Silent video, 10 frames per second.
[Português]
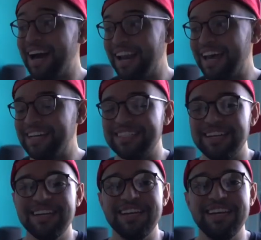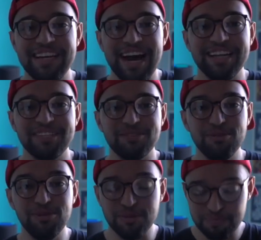Alexa, ligar
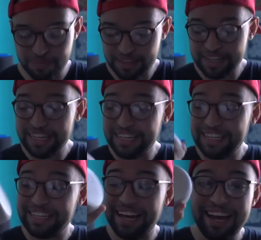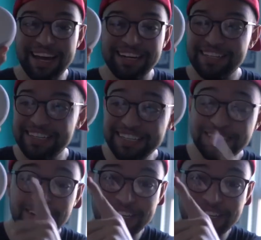estúdio. Galera, isso